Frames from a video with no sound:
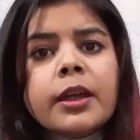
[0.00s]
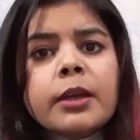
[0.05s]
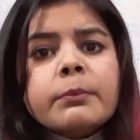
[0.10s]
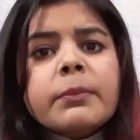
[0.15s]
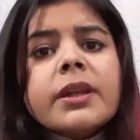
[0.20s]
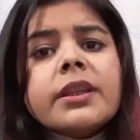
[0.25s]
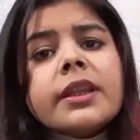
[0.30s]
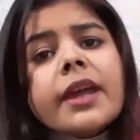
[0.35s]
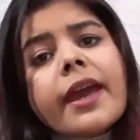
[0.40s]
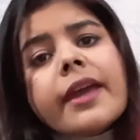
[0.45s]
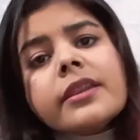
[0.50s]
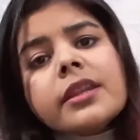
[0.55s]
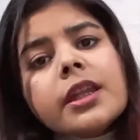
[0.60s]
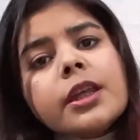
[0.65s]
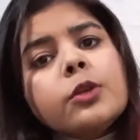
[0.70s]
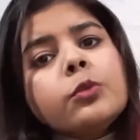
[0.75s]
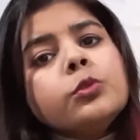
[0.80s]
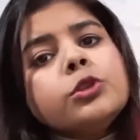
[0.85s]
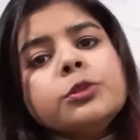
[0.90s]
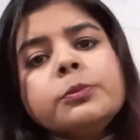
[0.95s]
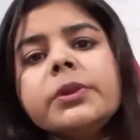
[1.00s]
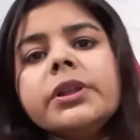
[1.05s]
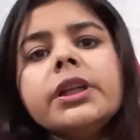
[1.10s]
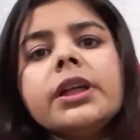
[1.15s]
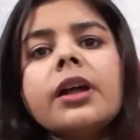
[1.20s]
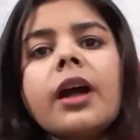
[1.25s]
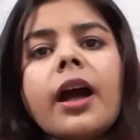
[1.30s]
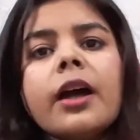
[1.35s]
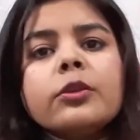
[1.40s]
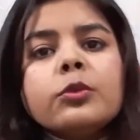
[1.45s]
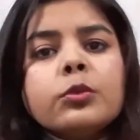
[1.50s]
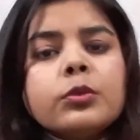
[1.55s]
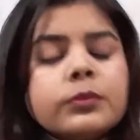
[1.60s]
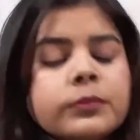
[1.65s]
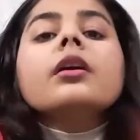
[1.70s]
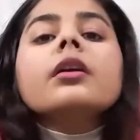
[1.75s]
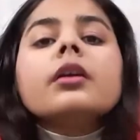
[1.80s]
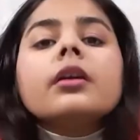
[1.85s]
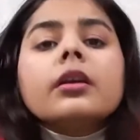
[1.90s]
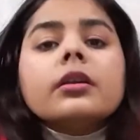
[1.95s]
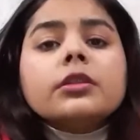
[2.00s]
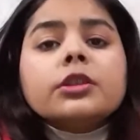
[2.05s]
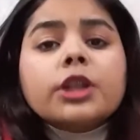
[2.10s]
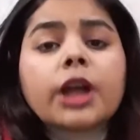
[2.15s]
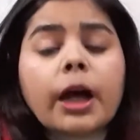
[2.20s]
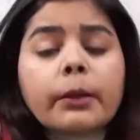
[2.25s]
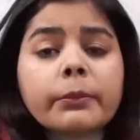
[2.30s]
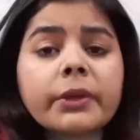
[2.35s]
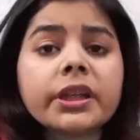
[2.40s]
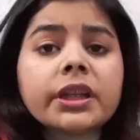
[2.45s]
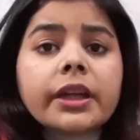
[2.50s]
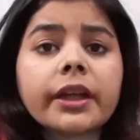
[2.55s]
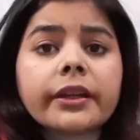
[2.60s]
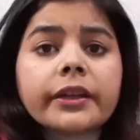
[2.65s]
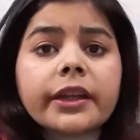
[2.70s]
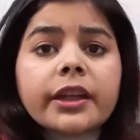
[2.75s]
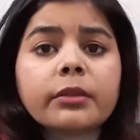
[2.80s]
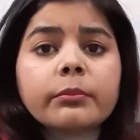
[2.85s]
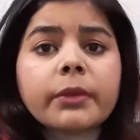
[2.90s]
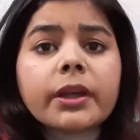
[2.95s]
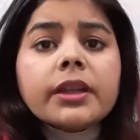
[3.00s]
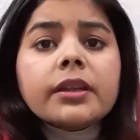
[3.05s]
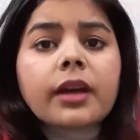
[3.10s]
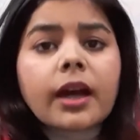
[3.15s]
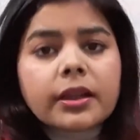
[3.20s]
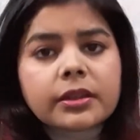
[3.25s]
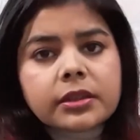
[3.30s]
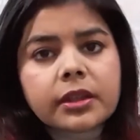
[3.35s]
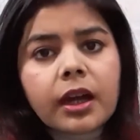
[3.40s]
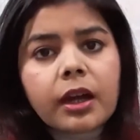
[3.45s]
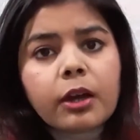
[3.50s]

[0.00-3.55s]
बस ऐसे ही कुछ भी दिखा दो ड्रामे की एंडिंग में नादरा